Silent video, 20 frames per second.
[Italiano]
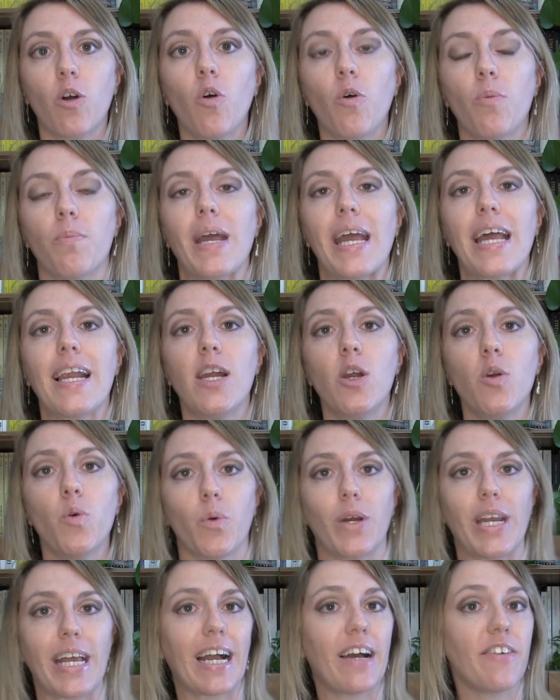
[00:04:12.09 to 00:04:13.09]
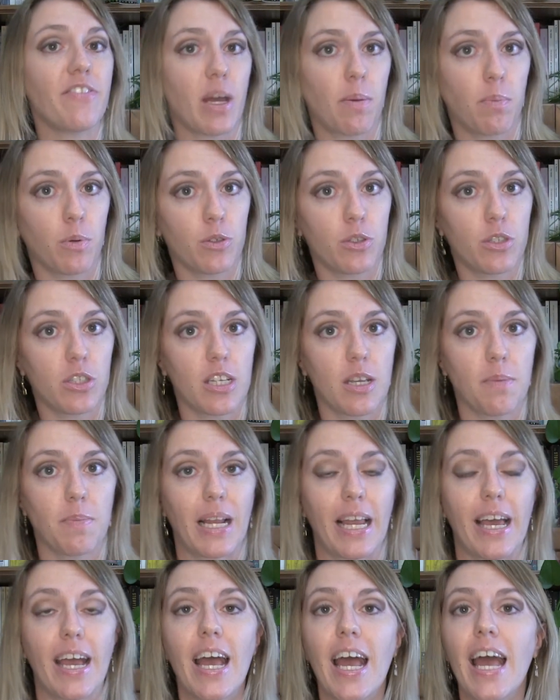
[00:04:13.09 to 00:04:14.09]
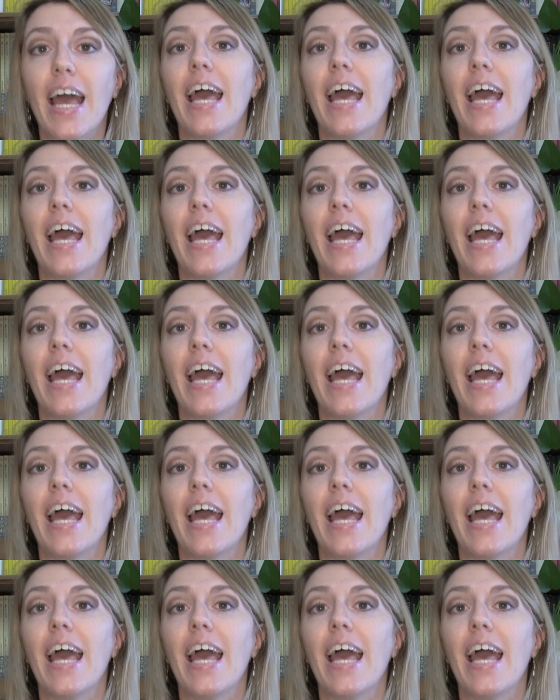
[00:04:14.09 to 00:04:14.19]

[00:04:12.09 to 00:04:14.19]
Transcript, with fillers: come l'unica via possibile